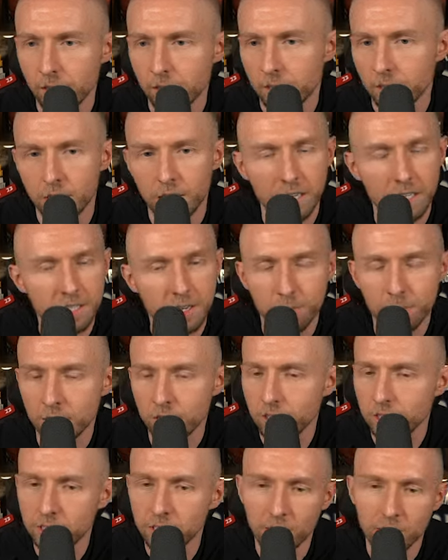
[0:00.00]
Ah, ich habe
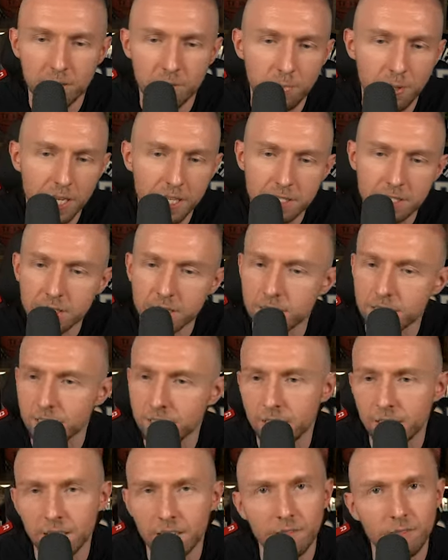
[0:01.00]
natürlich auch die Places jetzt
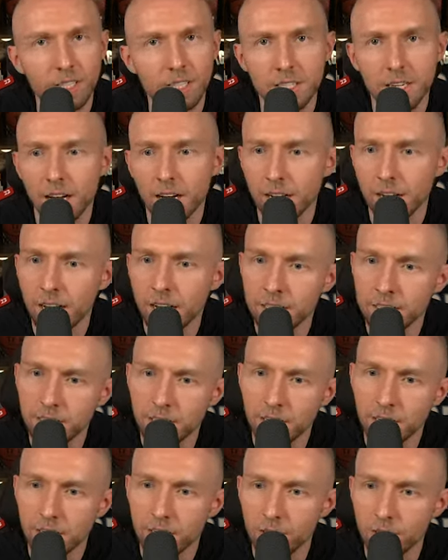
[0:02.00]
nicht irgendwie Tag ein,
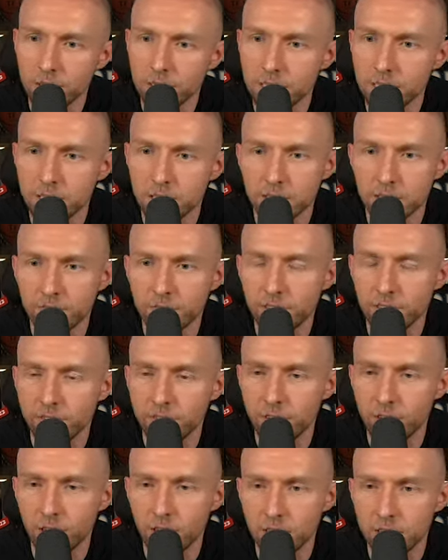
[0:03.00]
Tag aus
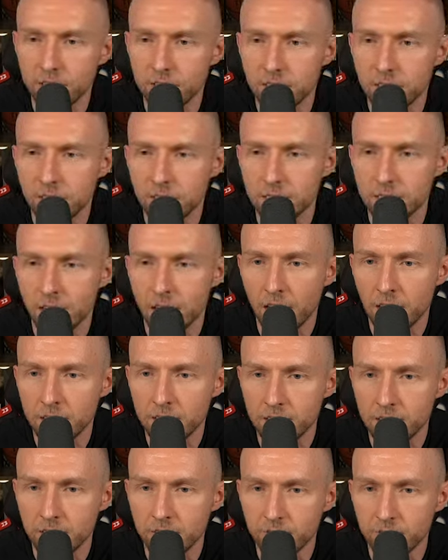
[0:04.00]
verfolgt. Die Zahlen
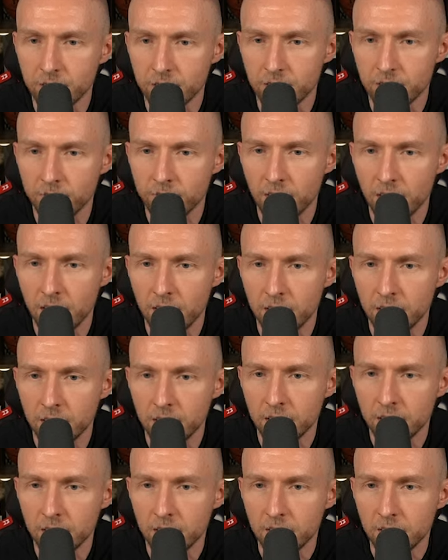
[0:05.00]
sind auf jeden Fall
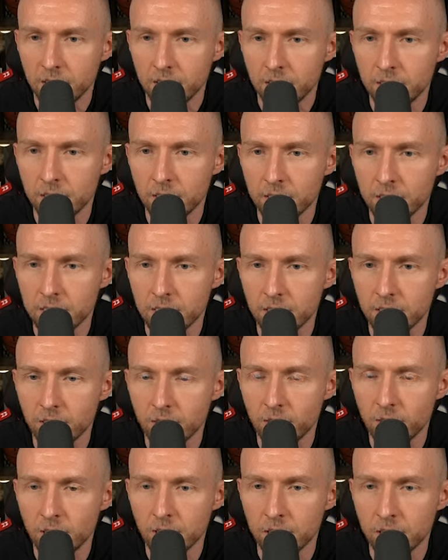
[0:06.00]
ganz in
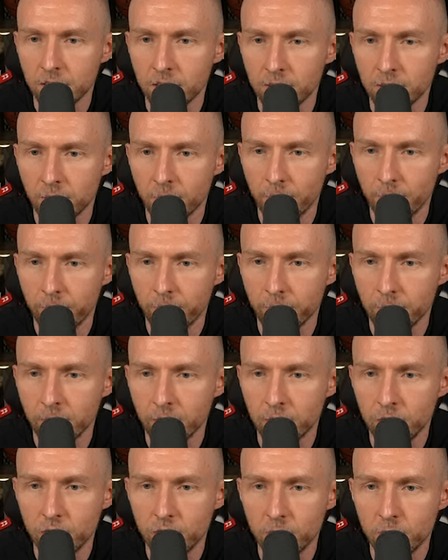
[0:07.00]
Ordnung.
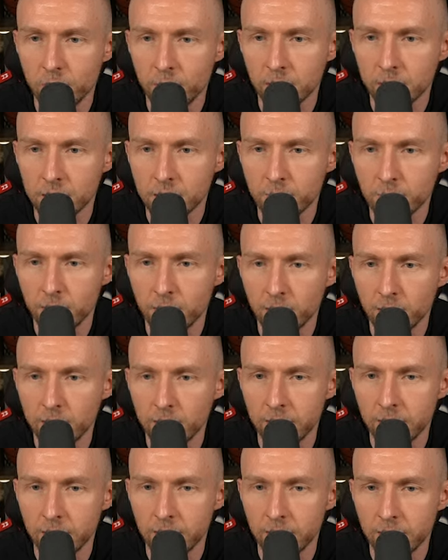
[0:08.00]
Ich schiebe ihn jetzt mal
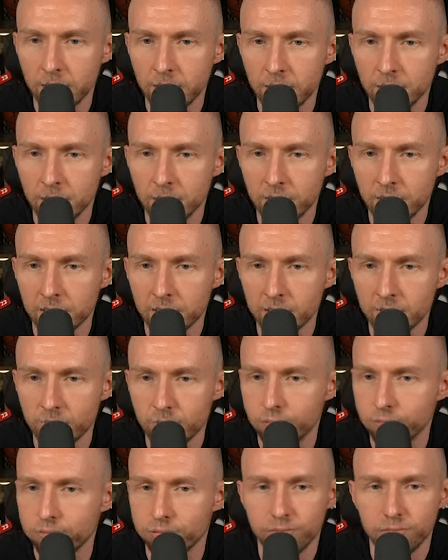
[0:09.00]
hier
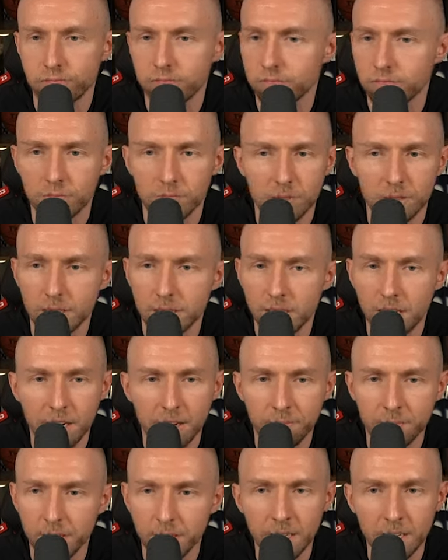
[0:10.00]
äh,
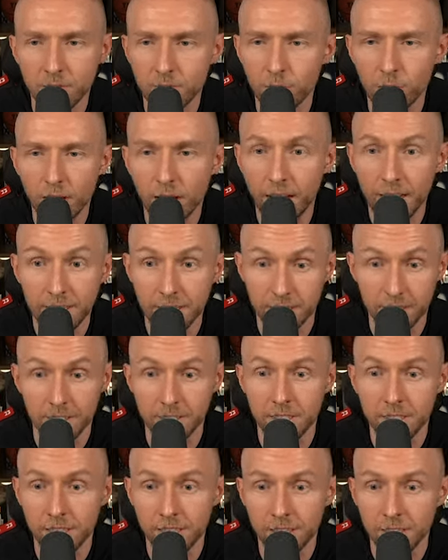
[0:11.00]
ja, irgendwo rein
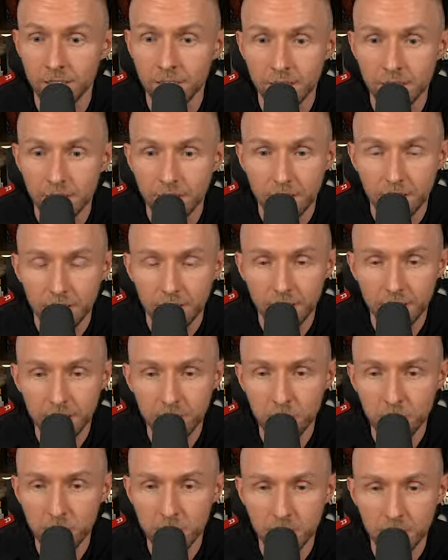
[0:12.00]
in die, in
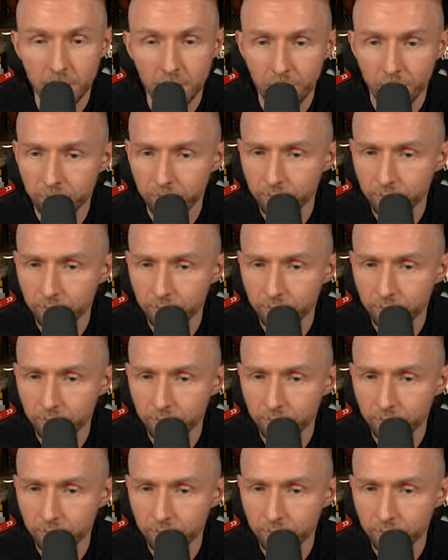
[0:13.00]
die Mitte.